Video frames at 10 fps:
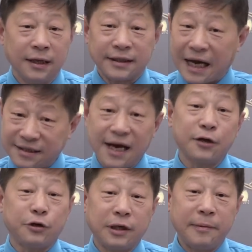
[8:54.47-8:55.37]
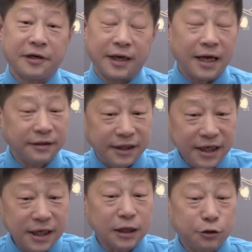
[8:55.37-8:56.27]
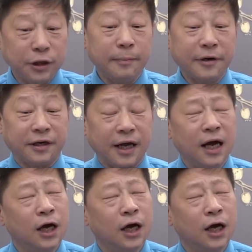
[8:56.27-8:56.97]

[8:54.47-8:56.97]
哪三个绝对不可能？第一个绝对不可能，